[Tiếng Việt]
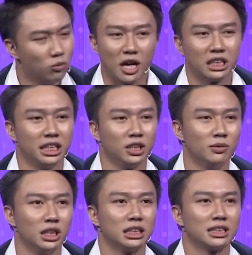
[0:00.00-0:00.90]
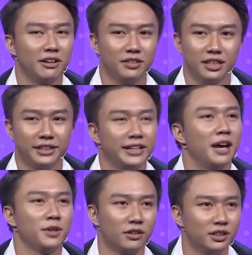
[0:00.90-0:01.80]
muốn mặc gì cũng được. Tại vì
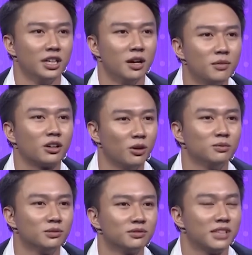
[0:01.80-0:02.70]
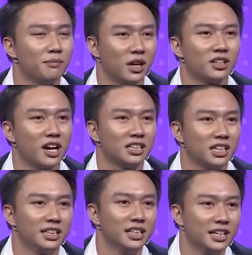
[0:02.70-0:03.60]
đẹp cho người đó mà cũng đẹp mặt cho anh.
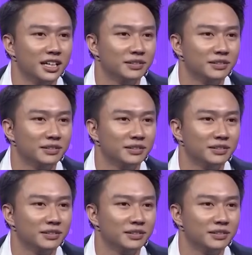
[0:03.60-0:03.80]
Anh cũng